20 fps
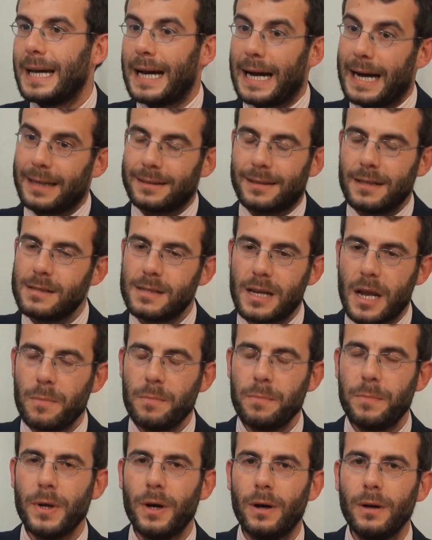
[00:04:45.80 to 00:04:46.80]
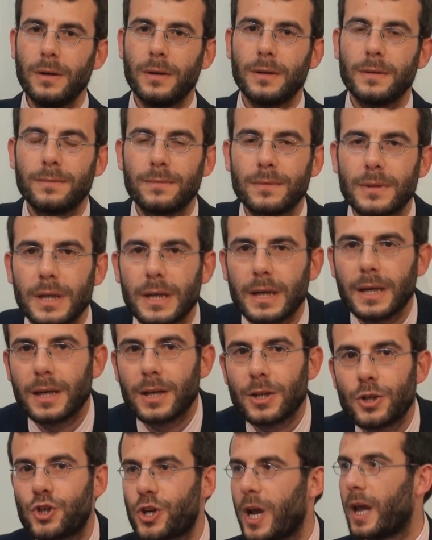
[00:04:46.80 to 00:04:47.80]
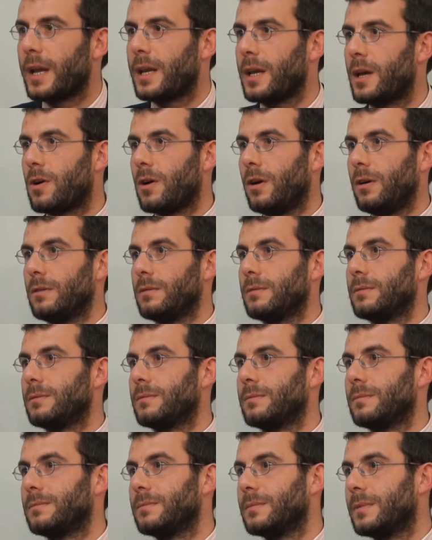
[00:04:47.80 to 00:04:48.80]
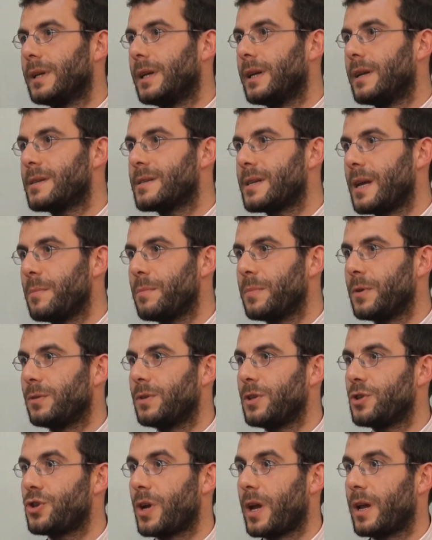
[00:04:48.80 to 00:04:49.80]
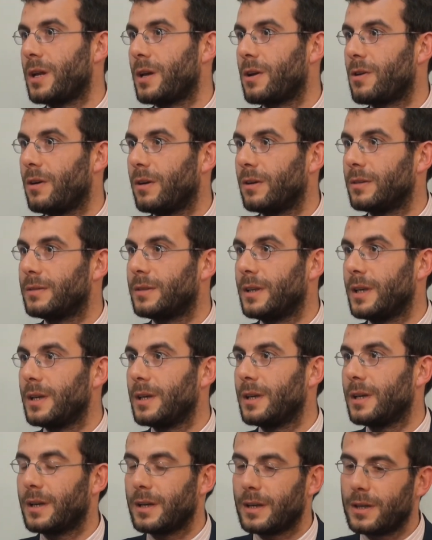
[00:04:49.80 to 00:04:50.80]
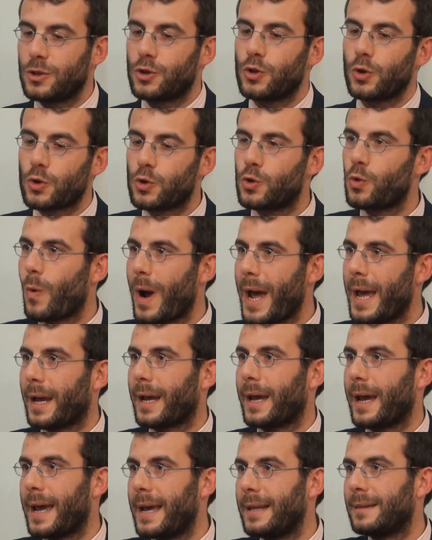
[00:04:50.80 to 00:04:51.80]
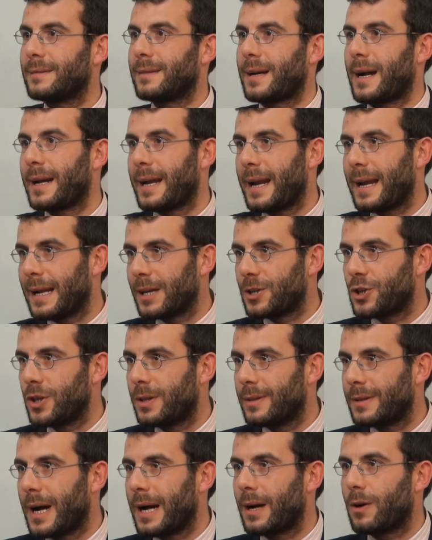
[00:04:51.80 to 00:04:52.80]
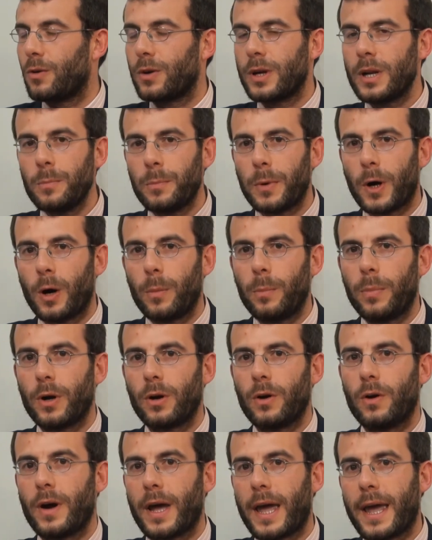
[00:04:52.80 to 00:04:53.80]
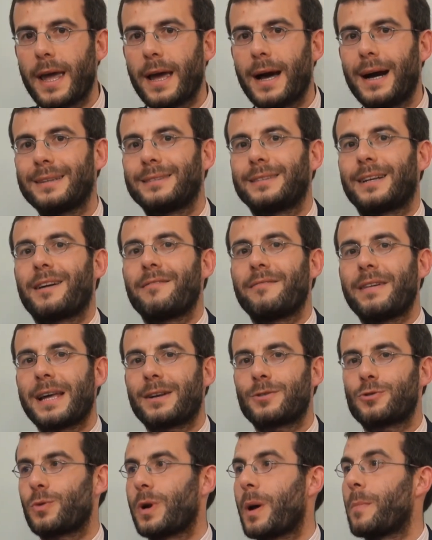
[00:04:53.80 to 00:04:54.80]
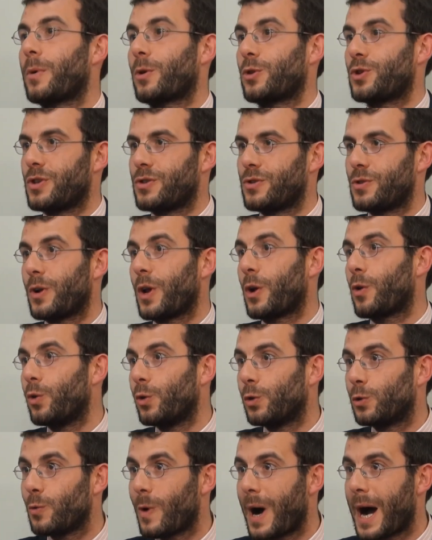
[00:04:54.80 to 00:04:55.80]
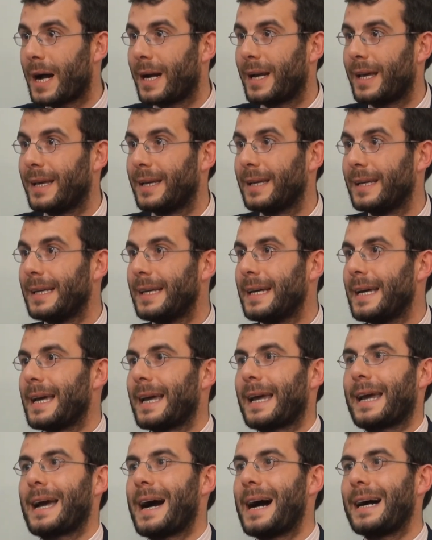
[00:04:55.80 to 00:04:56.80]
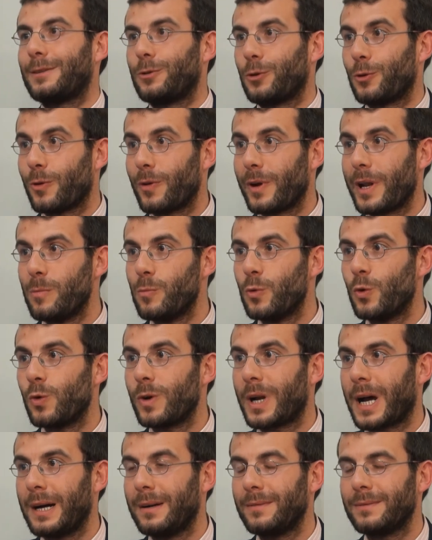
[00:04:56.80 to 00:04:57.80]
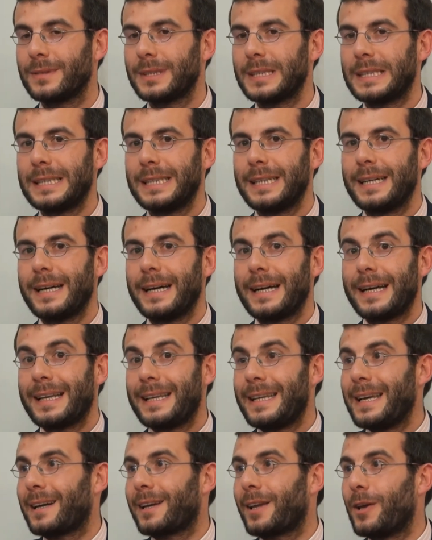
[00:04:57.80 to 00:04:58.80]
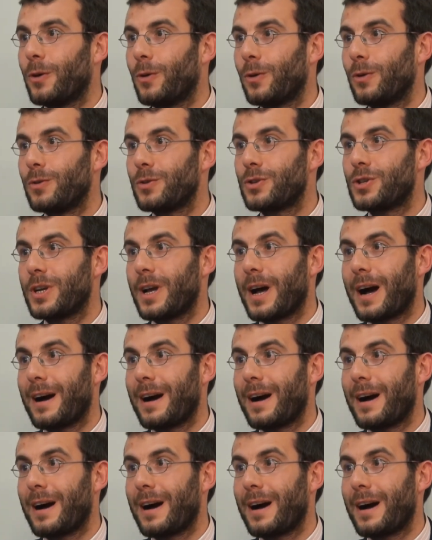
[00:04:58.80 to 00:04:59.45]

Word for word: Ad esempio, Gerico, l'esempio di Gerico, di eh, Giosuè che entra nella città con il popolo e attraverso una processione cultuale cadono le mura, gli archeologi